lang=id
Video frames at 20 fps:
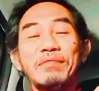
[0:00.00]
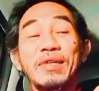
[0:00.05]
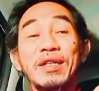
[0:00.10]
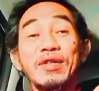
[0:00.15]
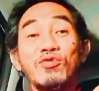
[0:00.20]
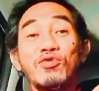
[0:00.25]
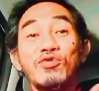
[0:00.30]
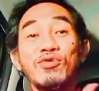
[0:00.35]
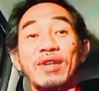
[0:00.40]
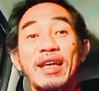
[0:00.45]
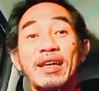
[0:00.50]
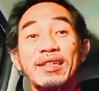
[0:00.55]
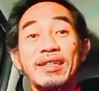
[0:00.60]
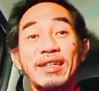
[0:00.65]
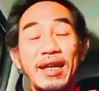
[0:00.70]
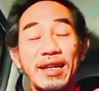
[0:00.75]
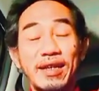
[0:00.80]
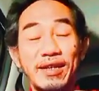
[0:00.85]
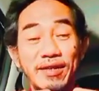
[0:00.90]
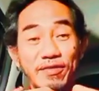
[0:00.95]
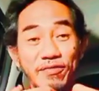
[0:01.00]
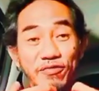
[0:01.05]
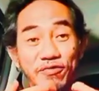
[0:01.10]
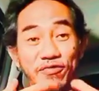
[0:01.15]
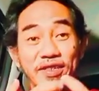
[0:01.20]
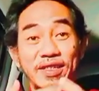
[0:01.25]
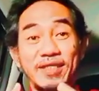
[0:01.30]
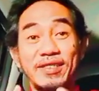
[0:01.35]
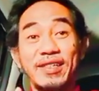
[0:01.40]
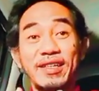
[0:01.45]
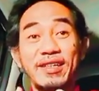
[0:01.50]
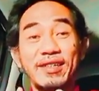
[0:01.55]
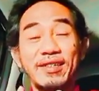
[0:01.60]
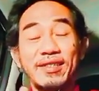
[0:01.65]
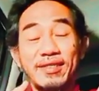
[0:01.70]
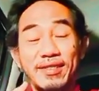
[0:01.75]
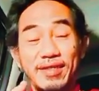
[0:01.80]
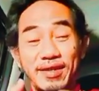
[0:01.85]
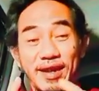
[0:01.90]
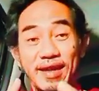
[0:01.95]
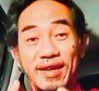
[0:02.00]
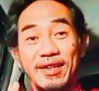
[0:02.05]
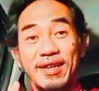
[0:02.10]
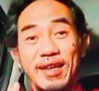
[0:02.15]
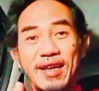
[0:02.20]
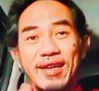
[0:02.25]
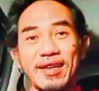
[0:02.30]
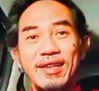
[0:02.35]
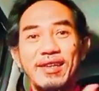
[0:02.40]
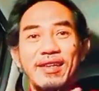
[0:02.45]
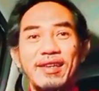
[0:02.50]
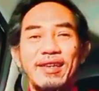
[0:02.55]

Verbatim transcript: menggunakan fisik, tenaga,